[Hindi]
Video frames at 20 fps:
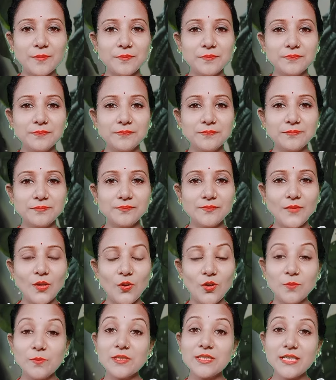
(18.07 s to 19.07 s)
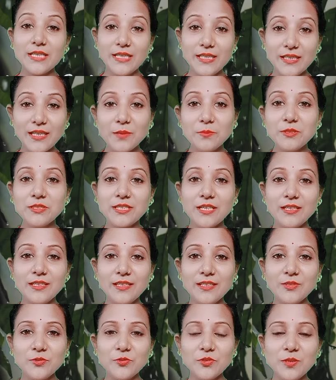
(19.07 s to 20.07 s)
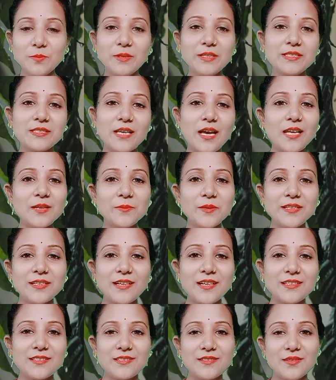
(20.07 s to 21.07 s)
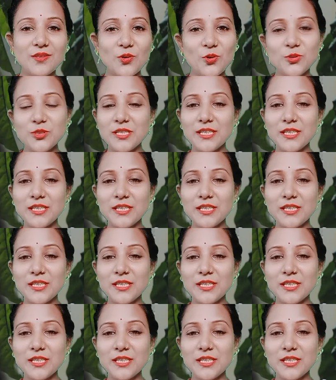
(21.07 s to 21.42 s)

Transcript: आप और मज़ा लेना भी चाहिए क्योंकि भाई साल भर का हो